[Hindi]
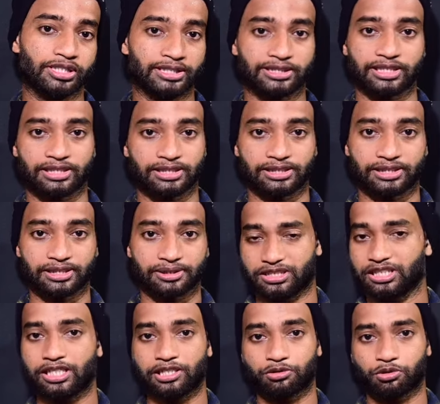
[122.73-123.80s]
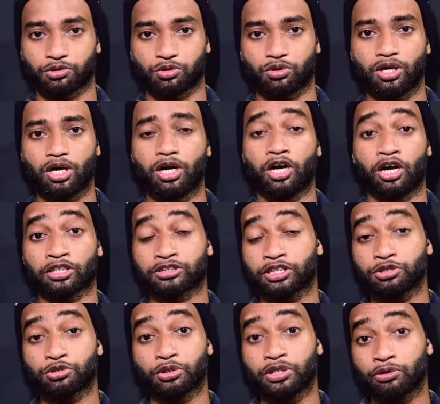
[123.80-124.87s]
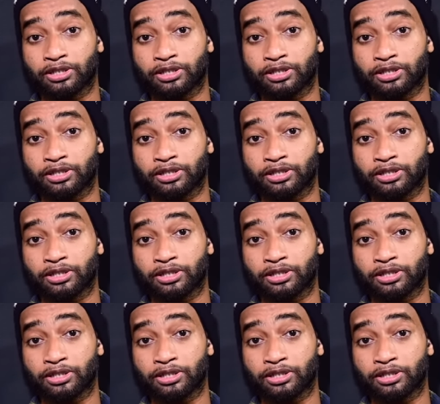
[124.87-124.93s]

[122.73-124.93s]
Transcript: चेंज कर देते हैं जी हाँ दोस्तों अक्सर चोरी